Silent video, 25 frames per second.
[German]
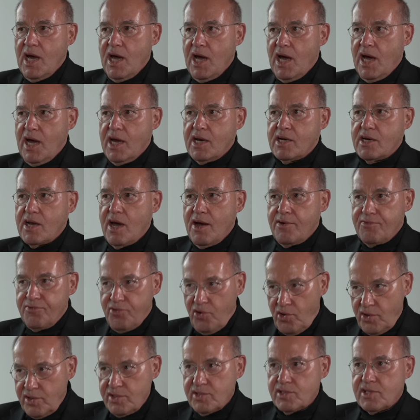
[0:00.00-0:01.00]
eine
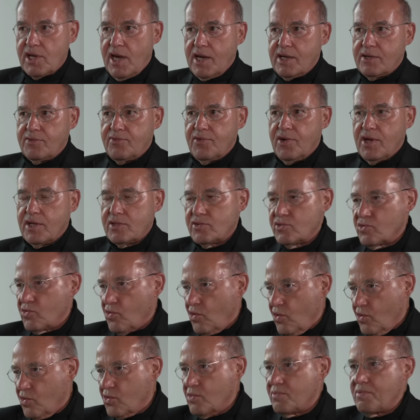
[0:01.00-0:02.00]
Erfolgszeit werden, so
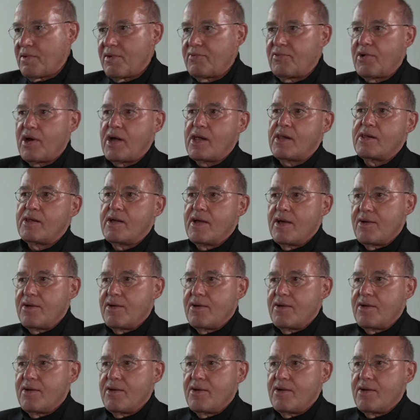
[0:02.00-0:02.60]
Europawahl,